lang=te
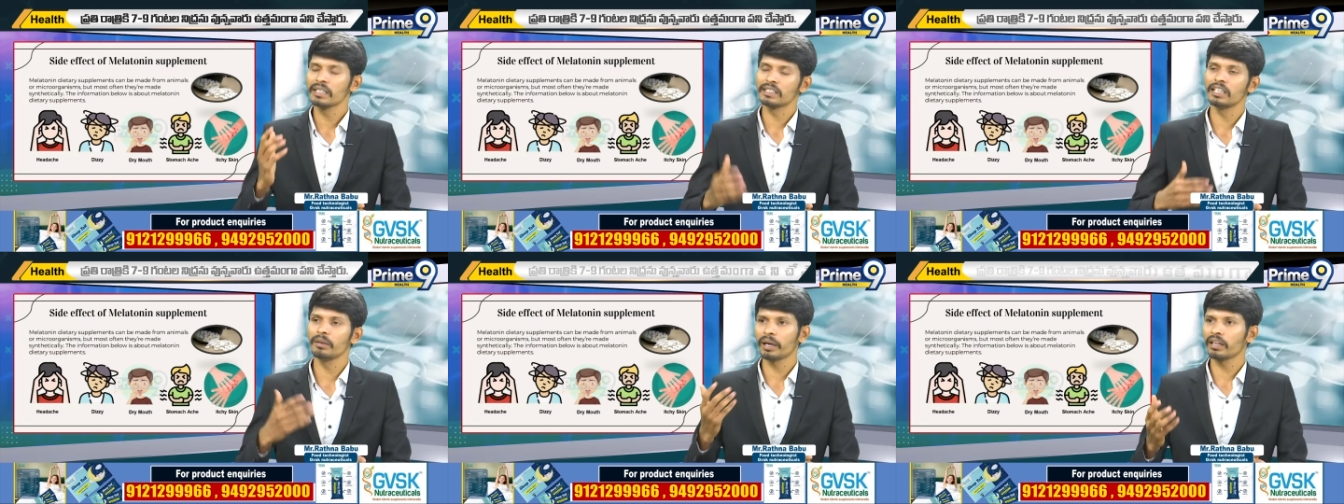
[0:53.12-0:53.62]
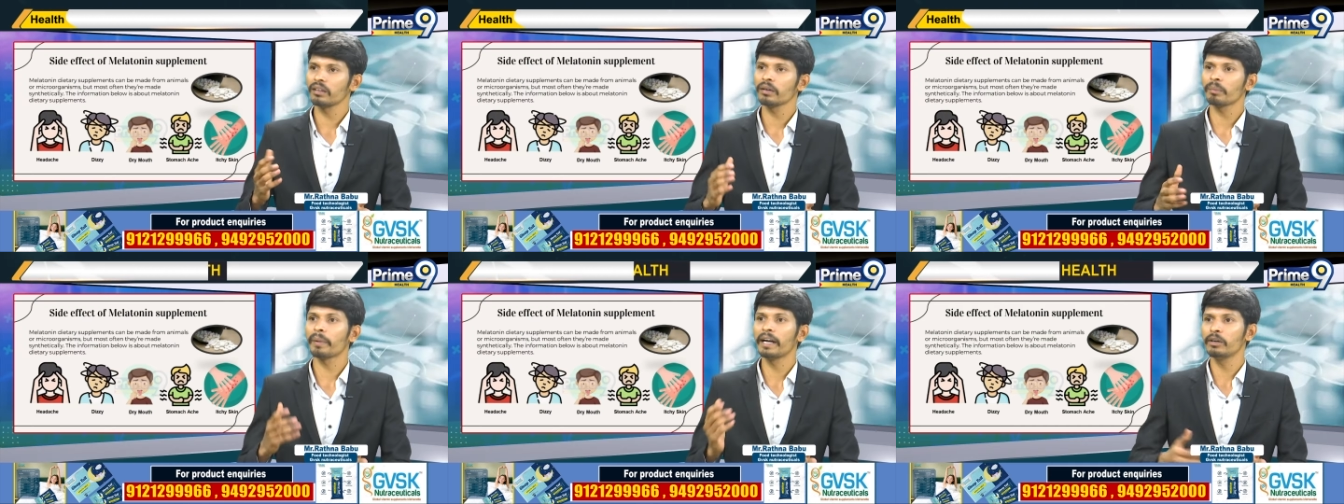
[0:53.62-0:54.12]
స్లీప్ అనేది
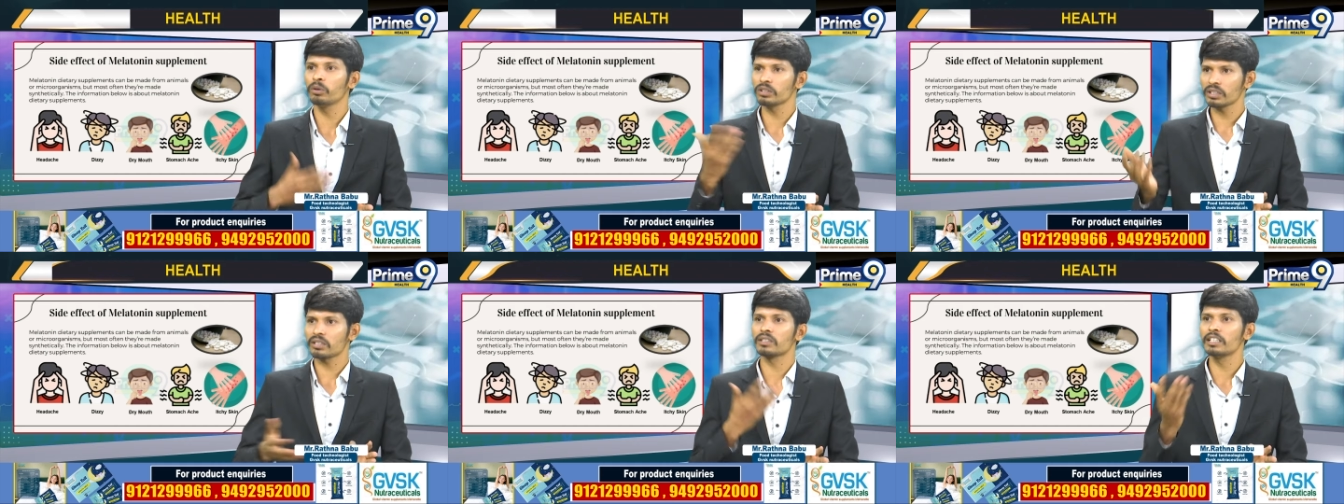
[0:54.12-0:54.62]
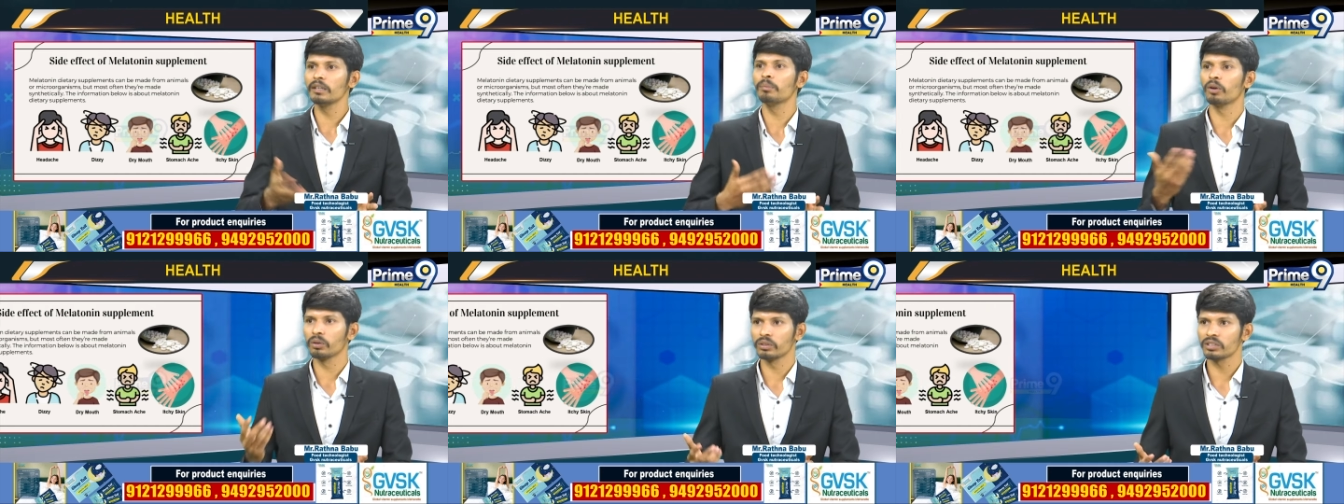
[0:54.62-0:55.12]
ఇంకా బయటకు వచ్చేస్తాం
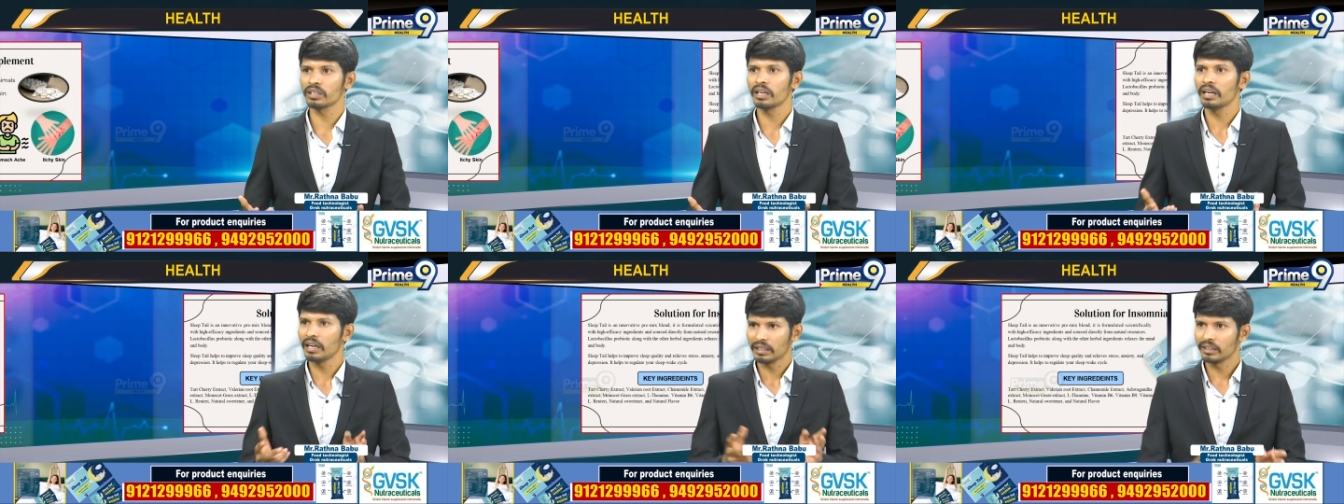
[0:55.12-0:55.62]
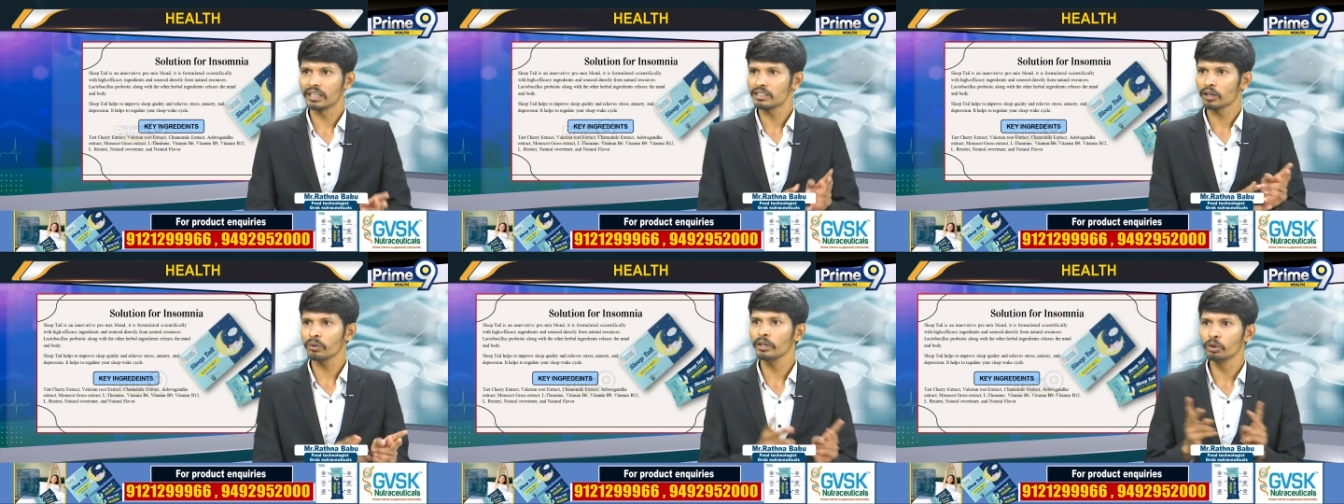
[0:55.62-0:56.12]
స్లీప్లో నుంచి
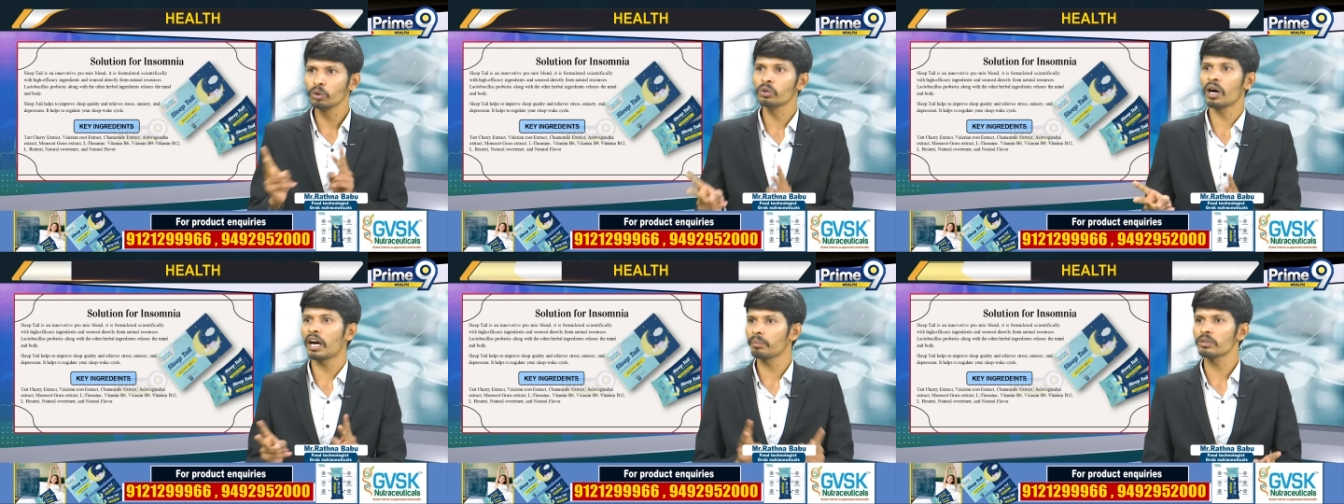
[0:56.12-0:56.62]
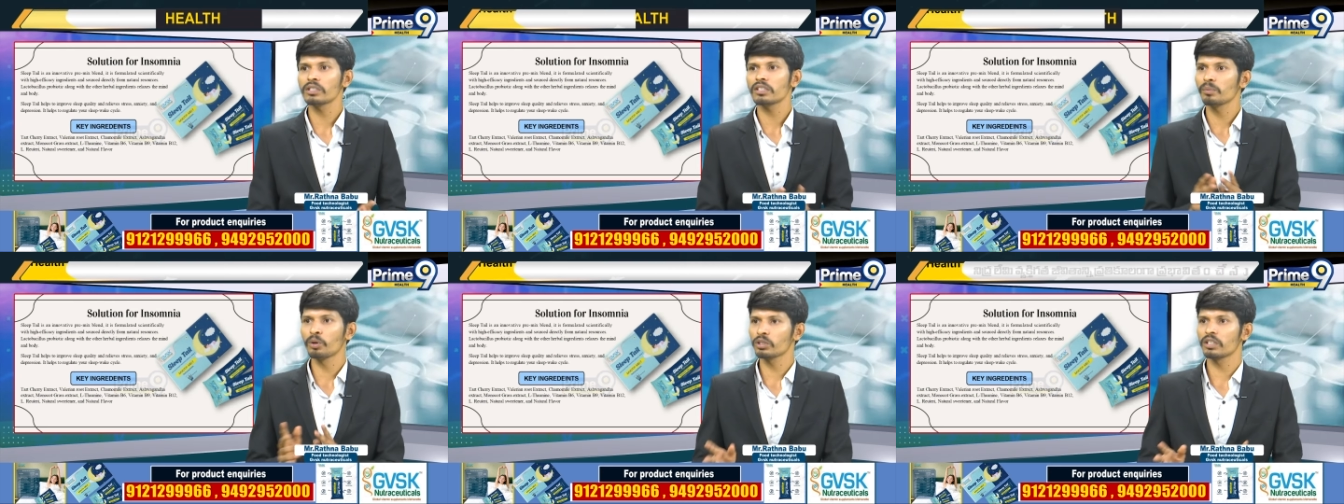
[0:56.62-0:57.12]
దట్స్ హౌ ఈ టూ హార్మోన్స్
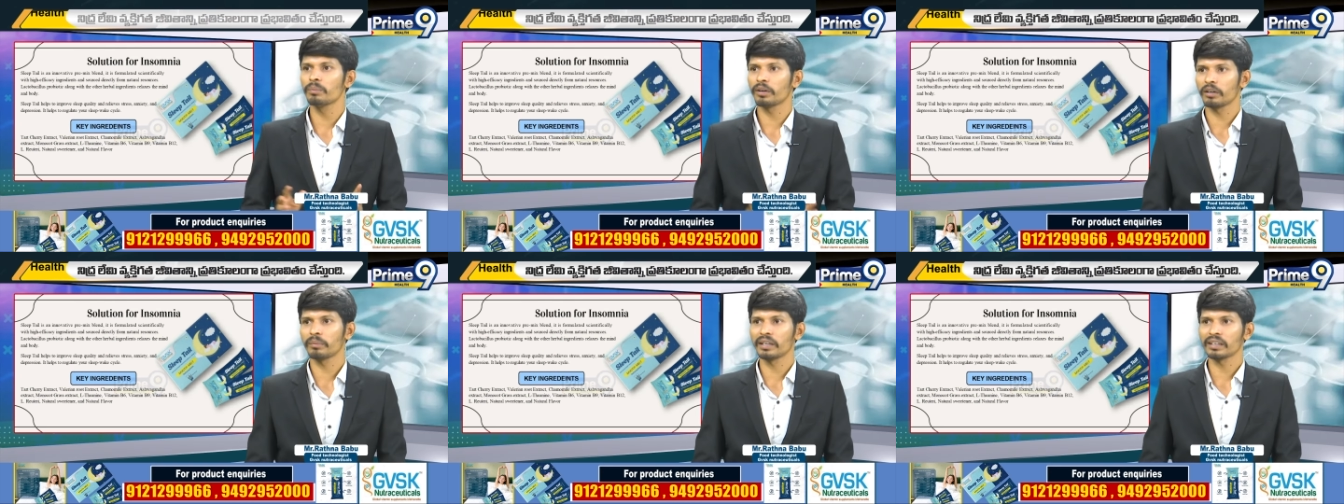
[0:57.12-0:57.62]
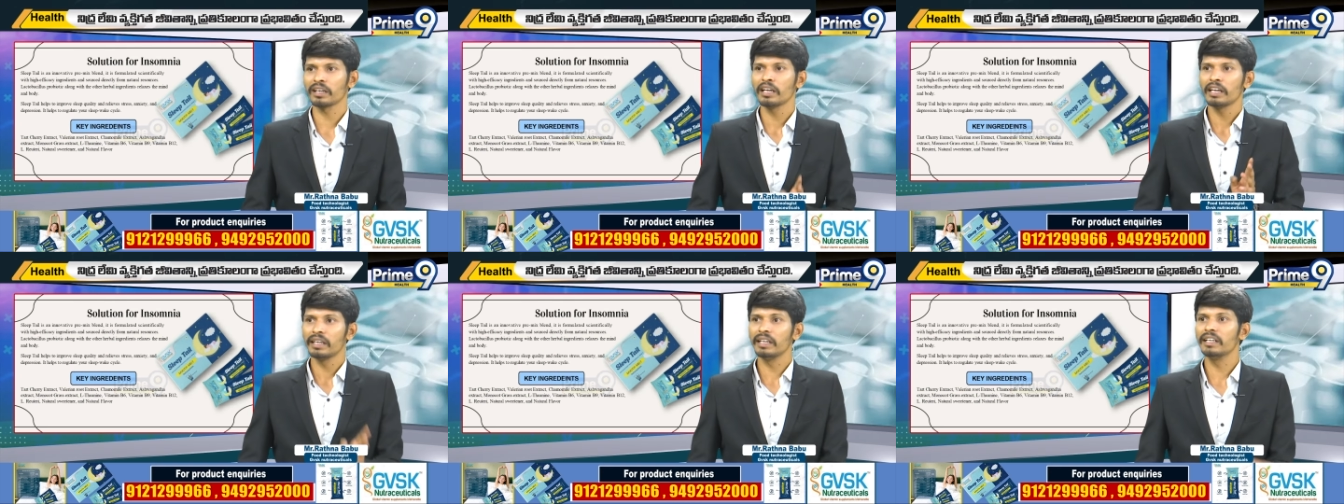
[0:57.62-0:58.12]
ఈజ్ మోస్ట్ ఇంపార్టెంట్ మనకి
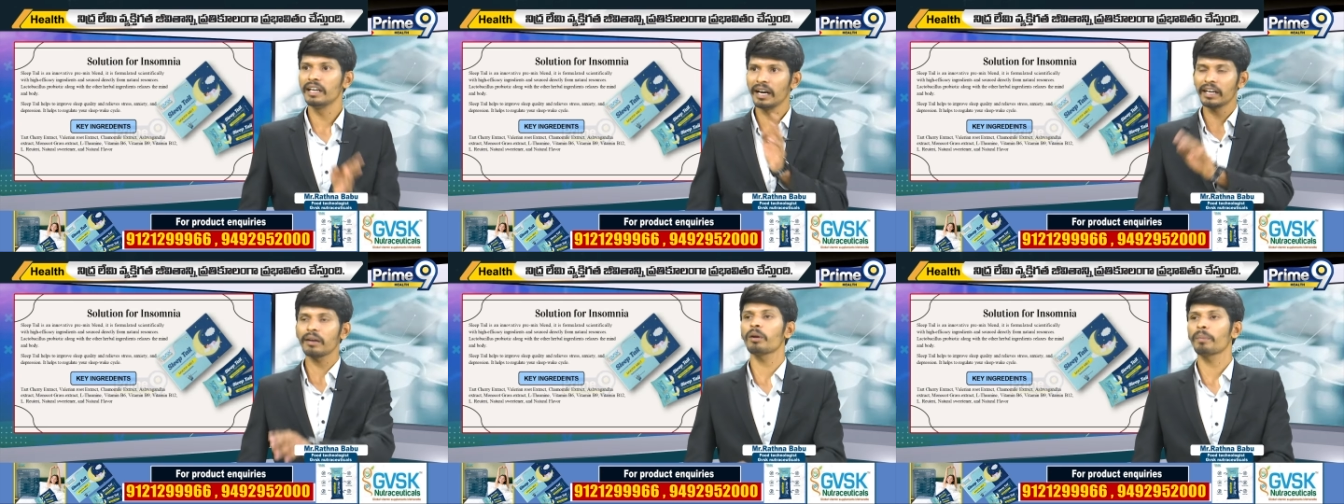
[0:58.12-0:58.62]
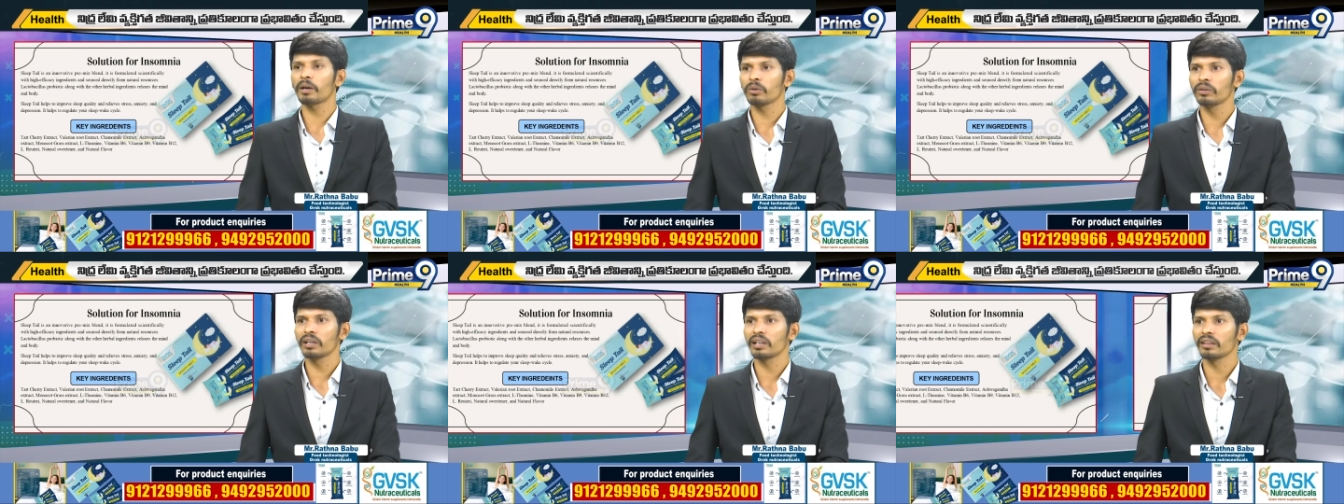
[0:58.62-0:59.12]
ఈ డే టైంలో
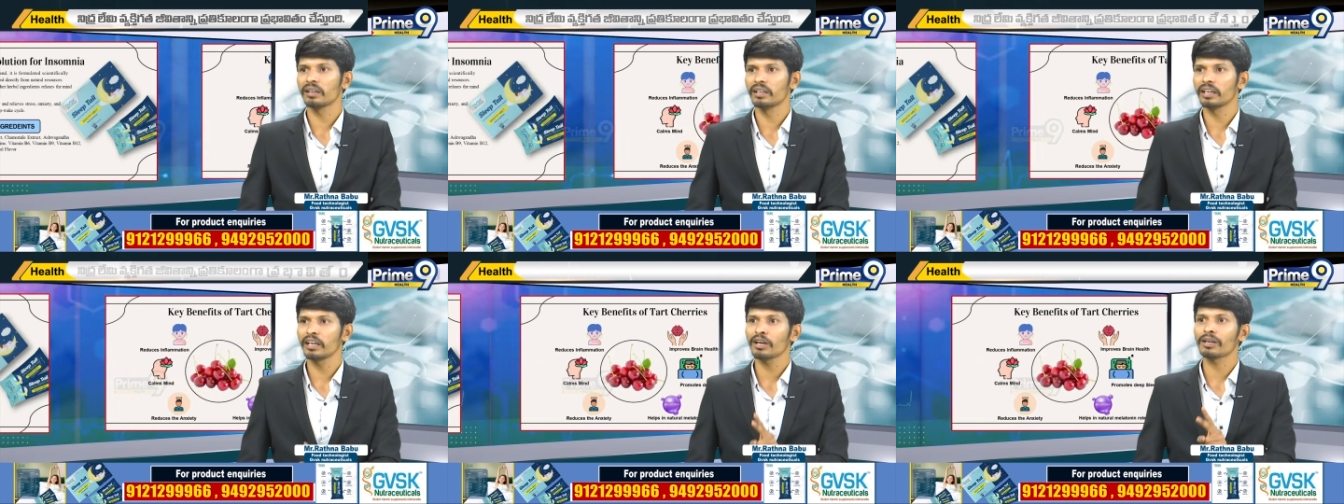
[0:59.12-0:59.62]
పడుకునేది ఏంటంటే